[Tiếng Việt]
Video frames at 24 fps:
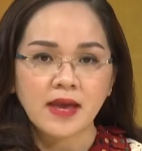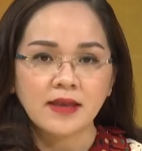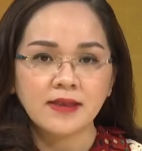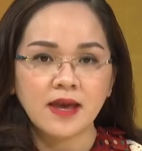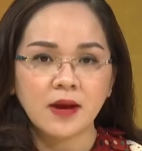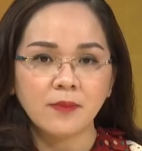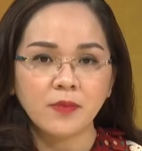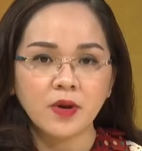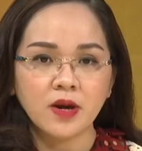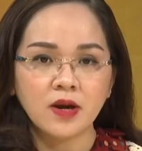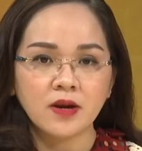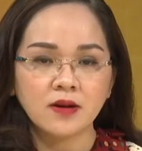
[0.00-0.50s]

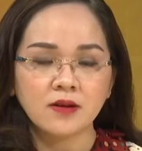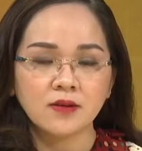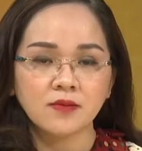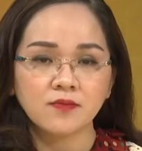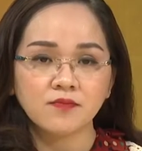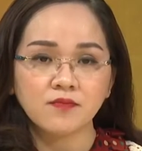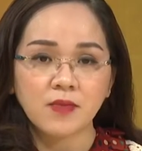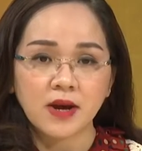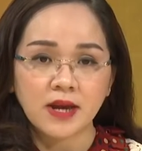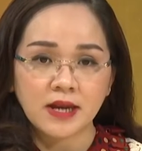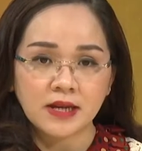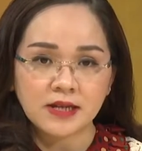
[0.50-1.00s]
giảm
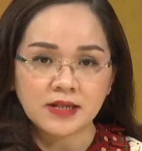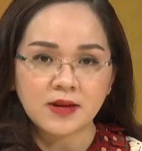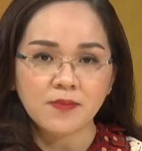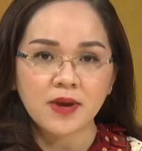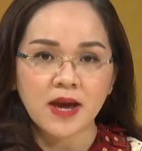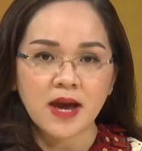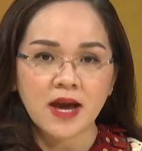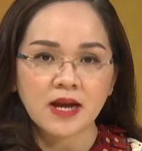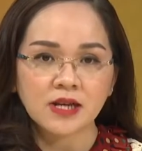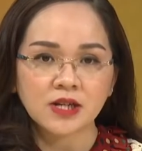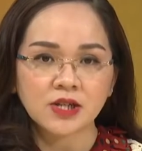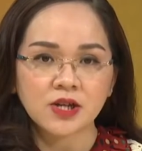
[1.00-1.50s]
gần bảy trăm
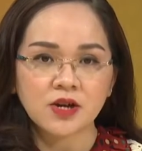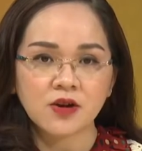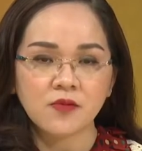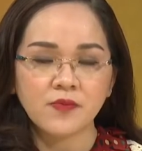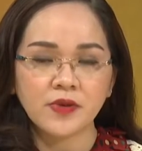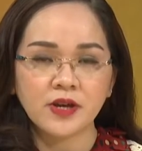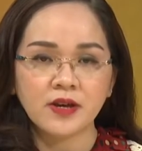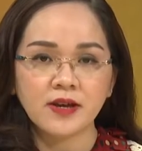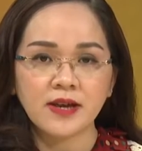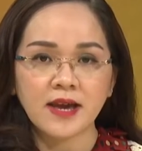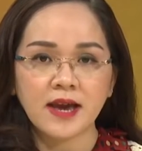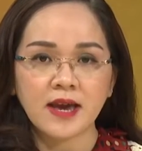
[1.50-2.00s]
ca so
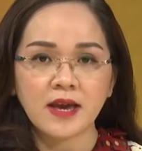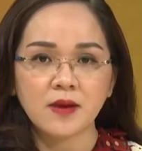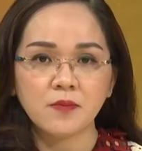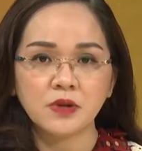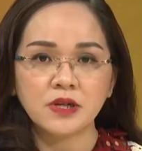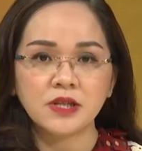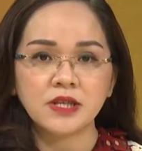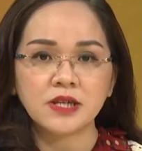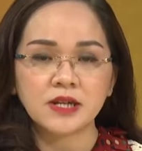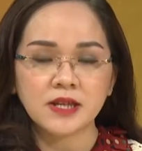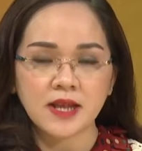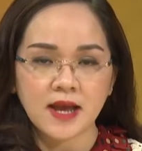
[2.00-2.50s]
với ngày
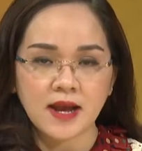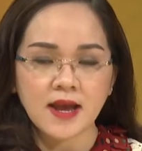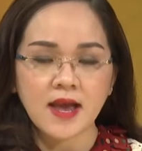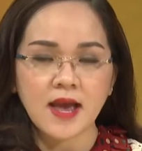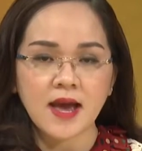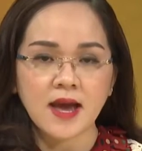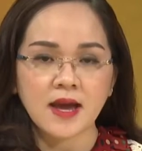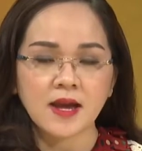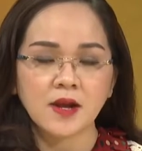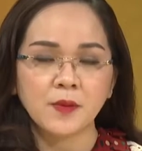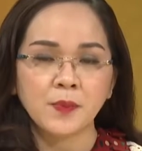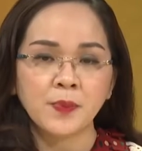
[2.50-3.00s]
mười chín tháng
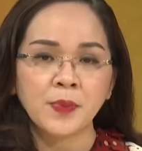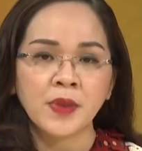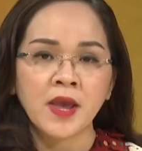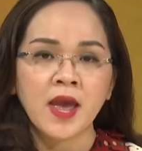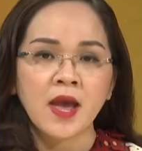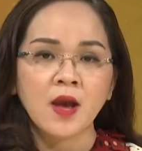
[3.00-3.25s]
hai.